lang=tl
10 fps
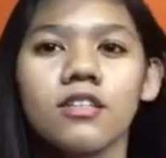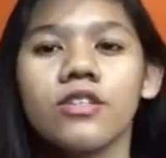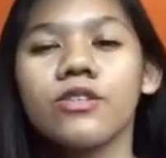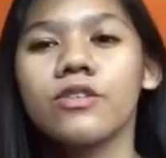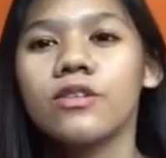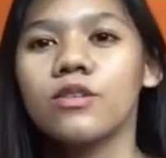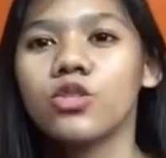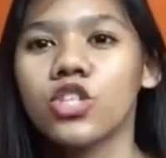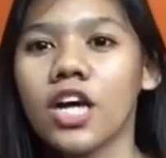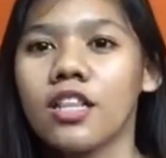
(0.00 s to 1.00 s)
yung
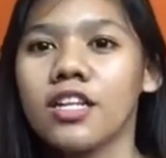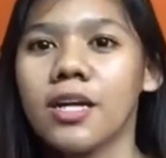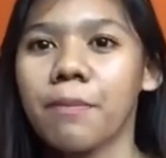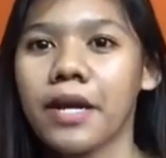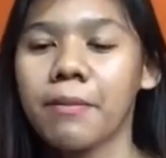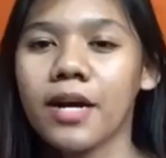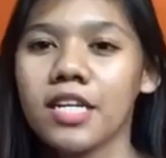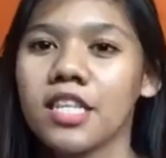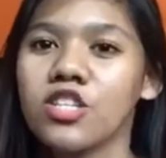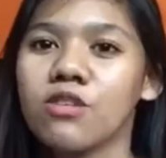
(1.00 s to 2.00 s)
channel niya para
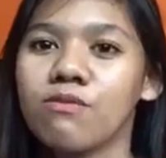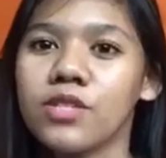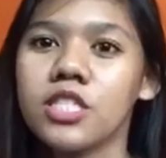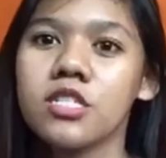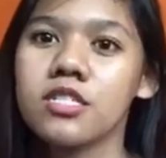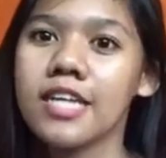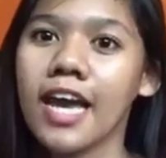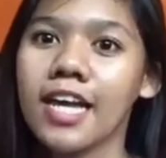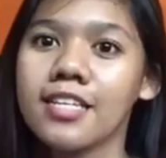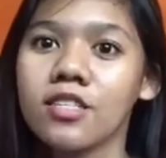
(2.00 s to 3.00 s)
makita niya yung videos niya
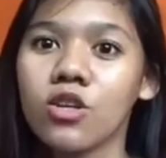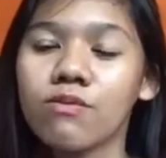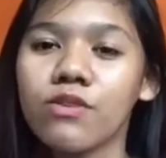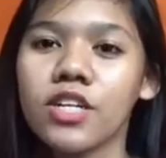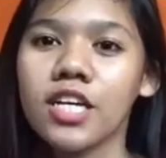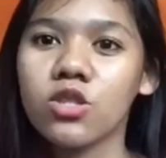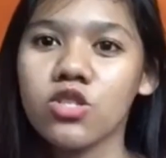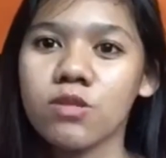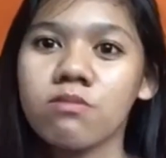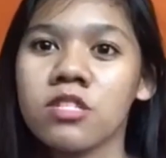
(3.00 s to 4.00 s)
and don't forget to
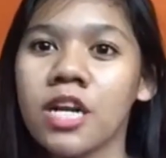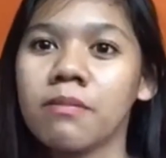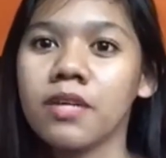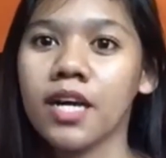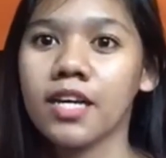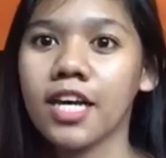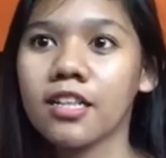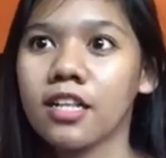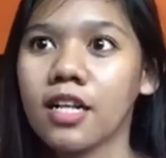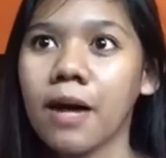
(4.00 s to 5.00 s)
subscribe kay Kate
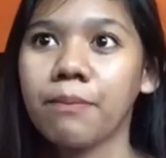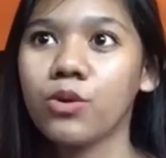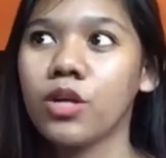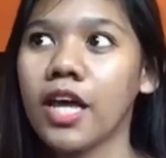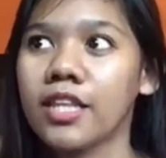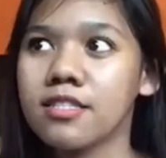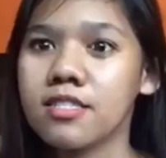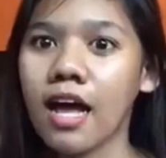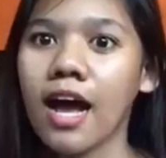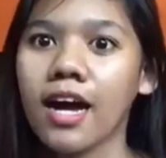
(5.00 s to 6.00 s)
Kapul and
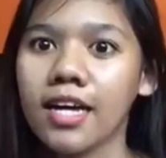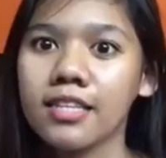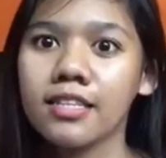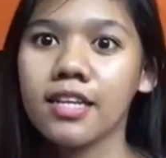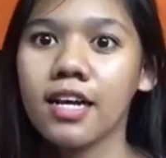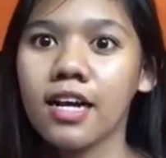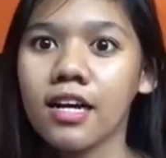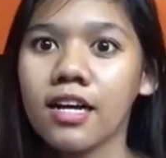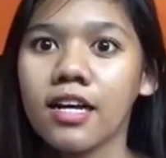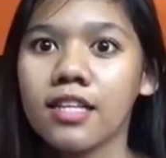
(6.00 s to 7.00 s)
sa akin
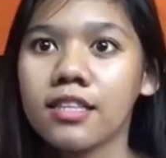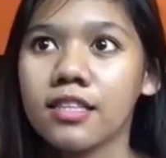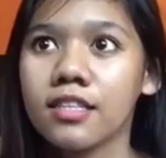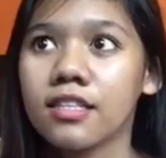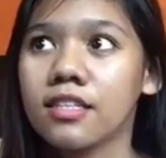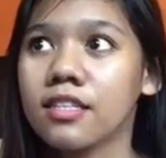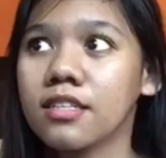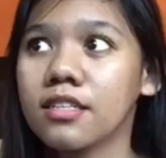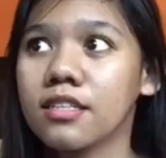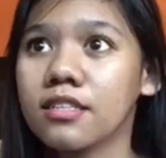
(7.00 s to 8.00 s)
at
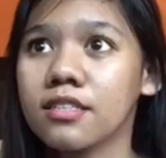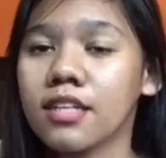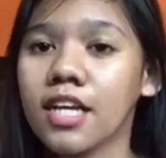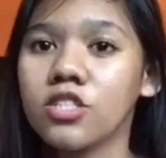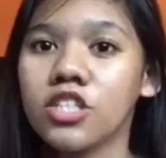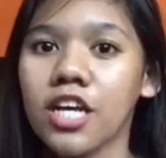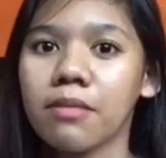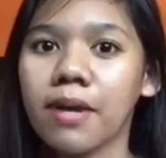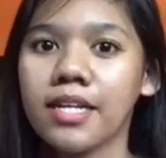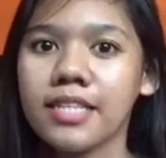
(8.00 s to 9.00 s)
kay Gian
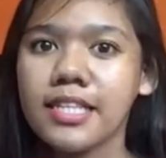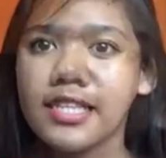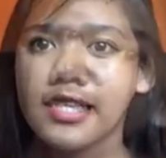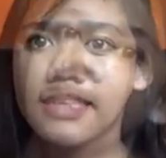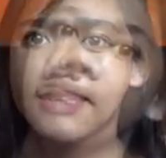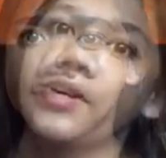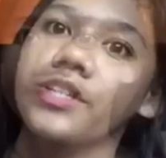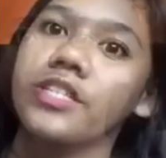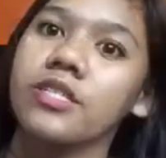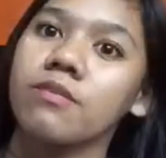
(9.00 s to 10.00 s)
Martin mm-hmm. lang for
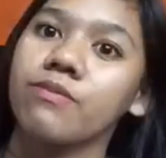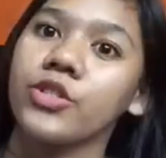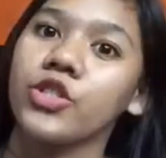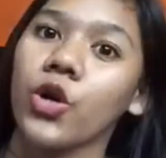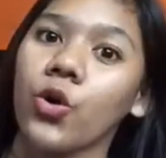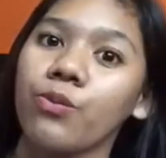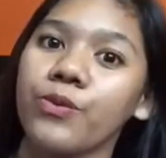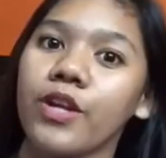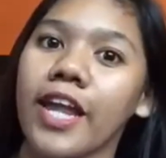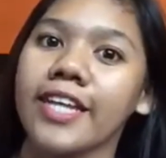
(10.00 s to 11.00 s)
this video. Hope
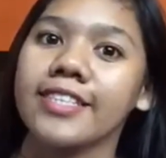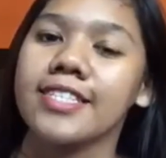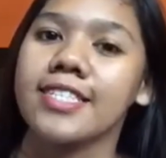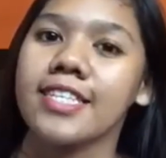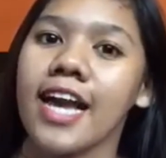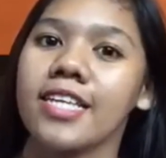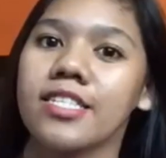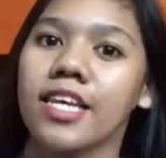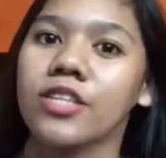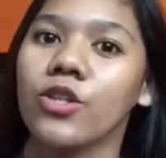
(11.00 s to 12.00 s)
you like this guys
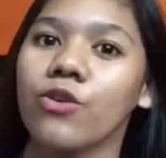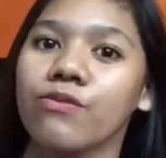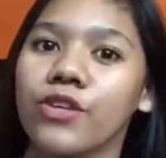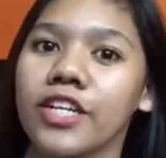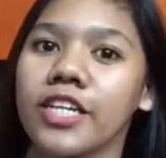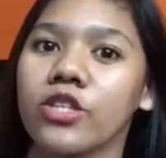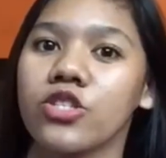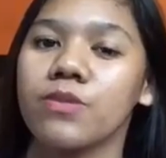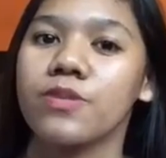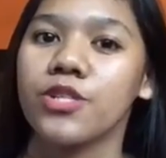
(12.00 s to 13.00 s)
and don't forget to
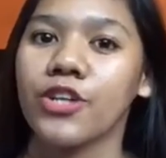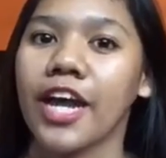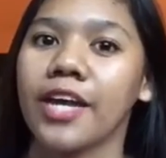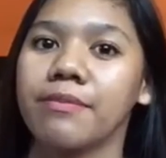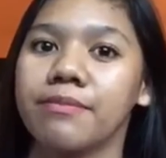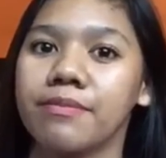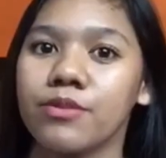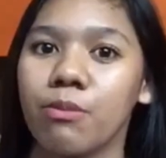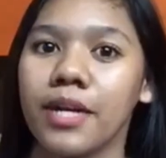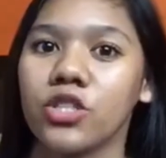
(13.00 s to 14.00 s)
subscribe
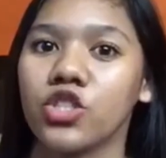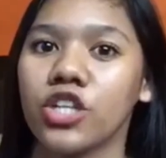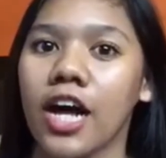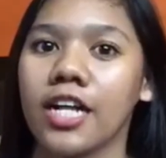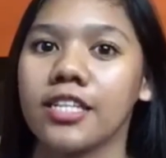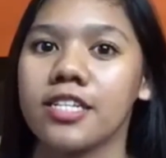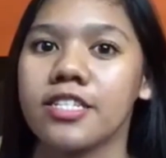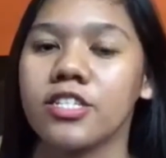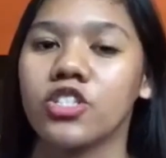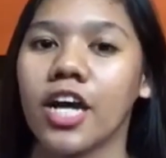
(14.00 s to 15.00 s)
to my channel,
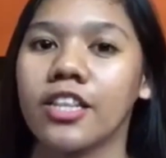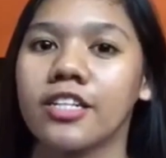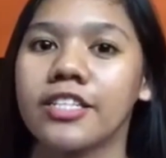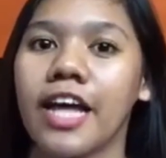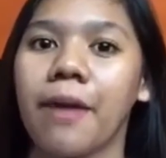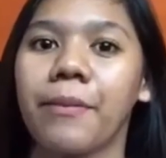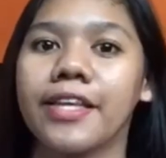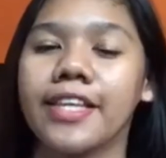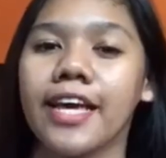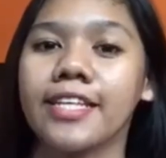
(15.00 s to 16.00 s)
sa channel
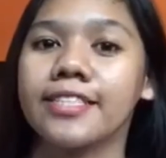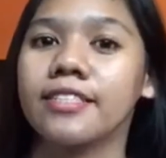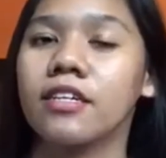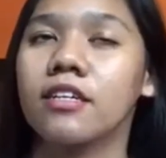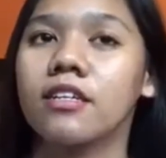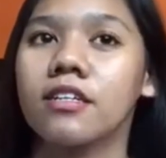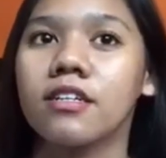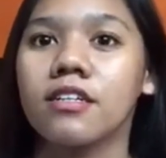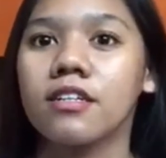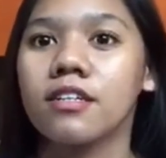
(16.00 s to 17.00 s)
namin and
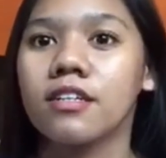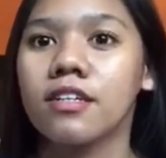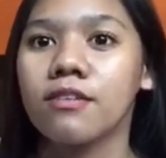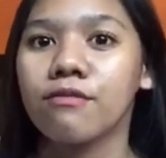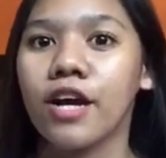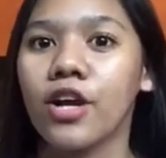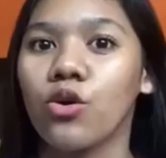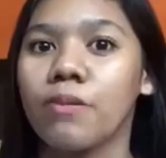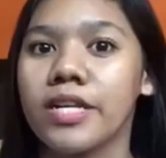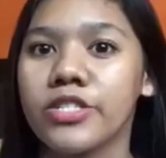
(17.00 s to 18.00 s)

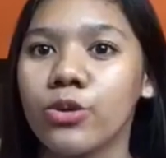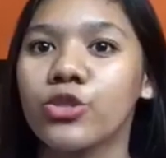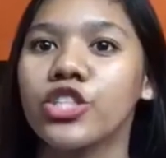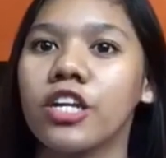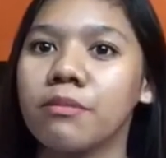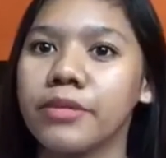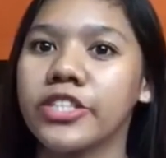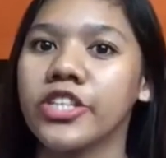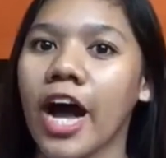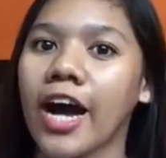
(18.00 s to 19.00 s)
follow my social
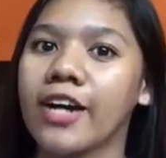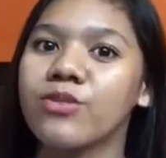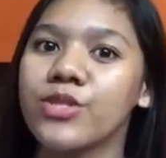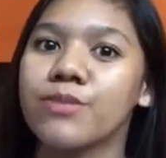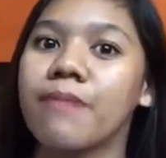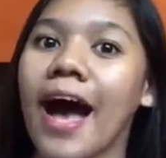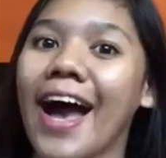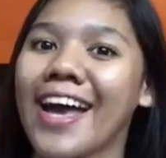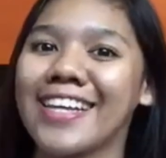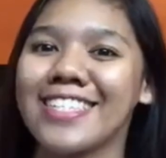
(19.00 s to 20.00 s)
media accounts.
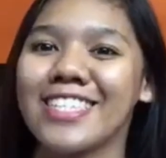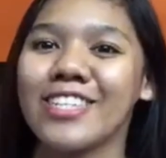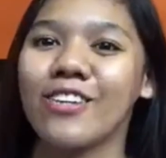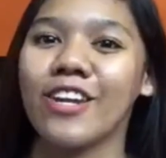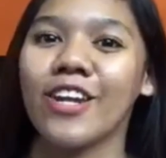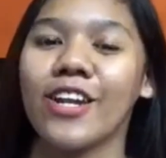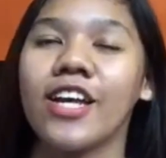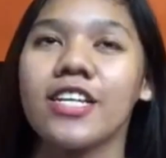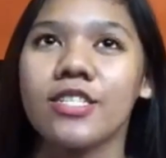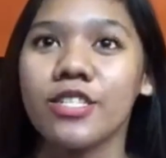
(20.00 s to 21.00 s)
Bye! See you,
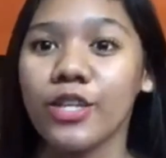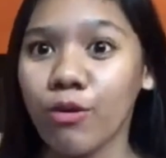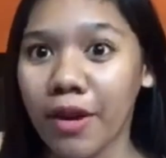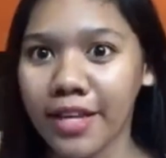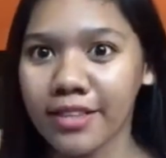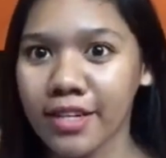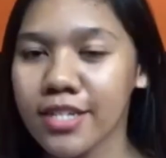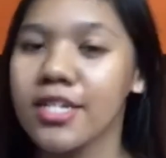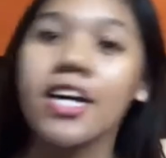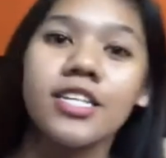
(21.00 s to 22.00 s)
see you
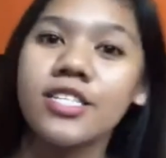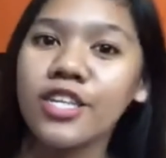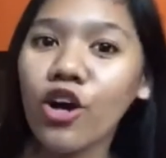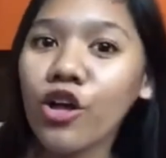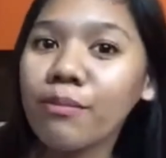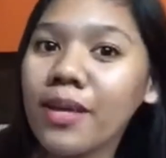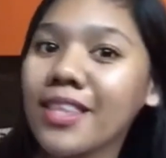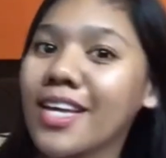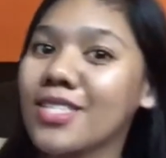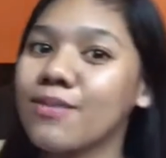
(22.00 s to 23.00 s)
later. See you on my
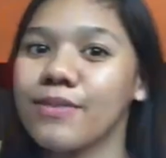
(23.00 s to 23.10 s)
next